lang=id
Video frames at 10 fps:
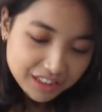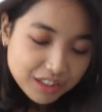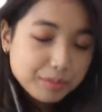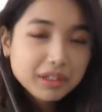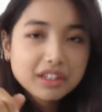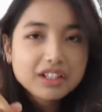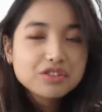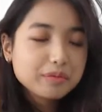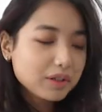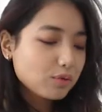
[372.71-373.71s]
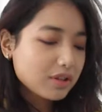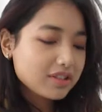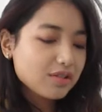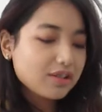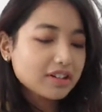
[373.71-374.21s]
yang penting cuman
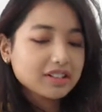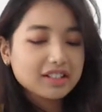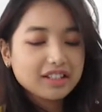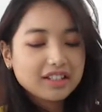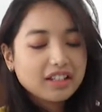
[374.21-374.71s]
kuasnya doang sih